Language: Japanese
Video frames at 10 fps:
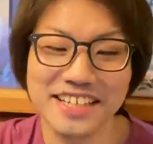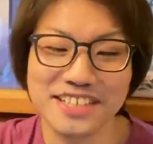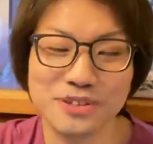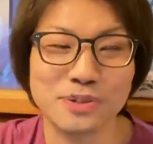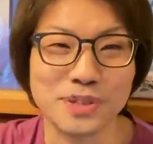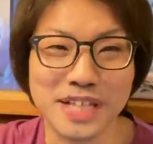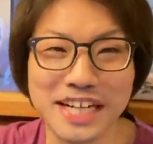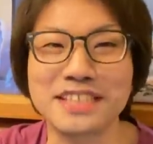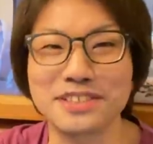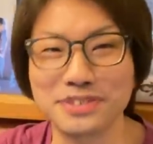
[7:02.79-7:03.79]
ちょっと
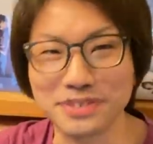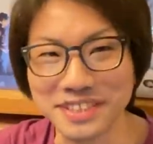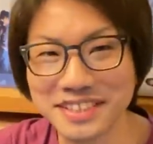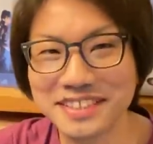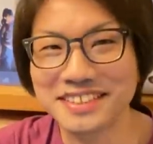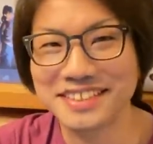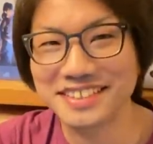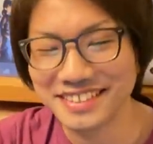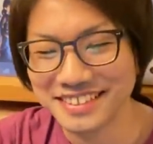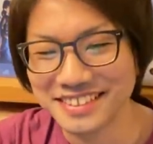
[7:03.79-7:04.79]
控えてるそうです。
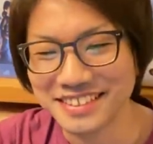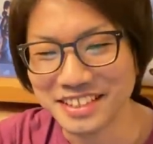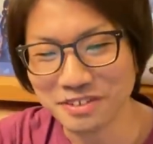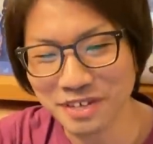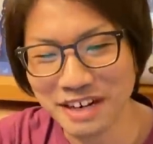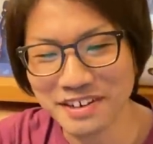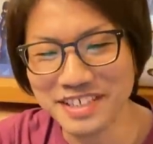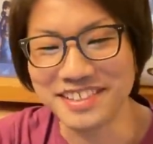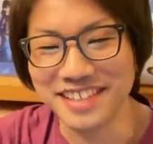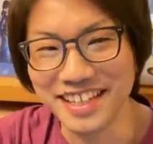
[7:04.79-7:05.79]
すごい可愛いで
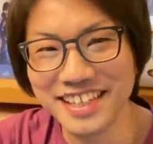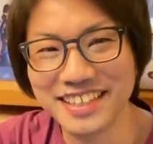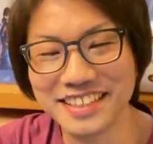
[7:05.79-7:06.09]
すね。